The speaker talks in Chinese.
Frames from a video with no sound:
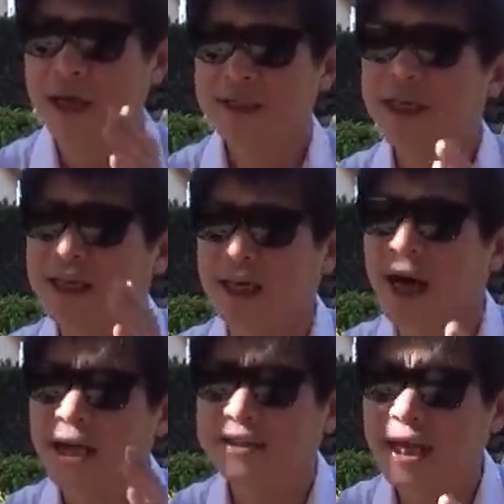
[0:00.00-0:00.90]
这些
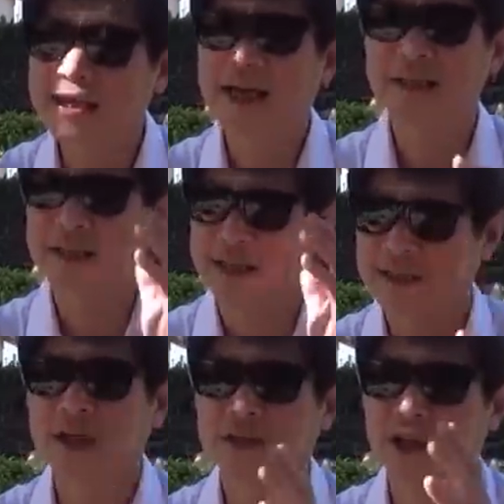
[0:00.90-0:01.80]
人还沾沾自喜，
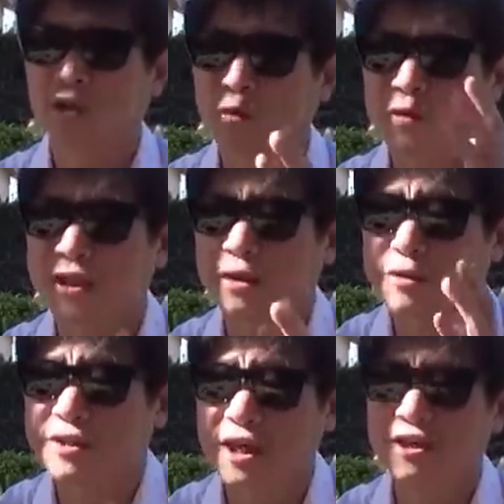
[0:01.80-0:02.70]
甚至要通过这个
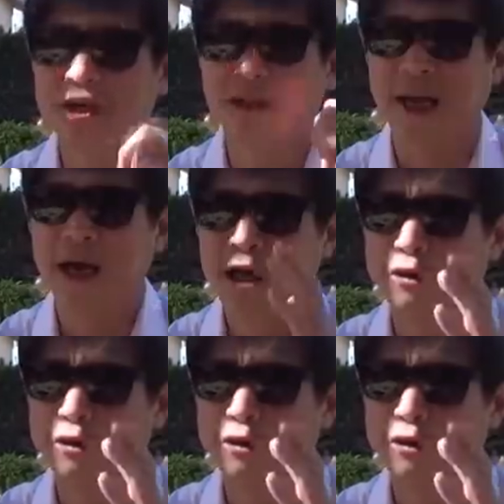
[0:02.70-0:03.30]
去蹭热点，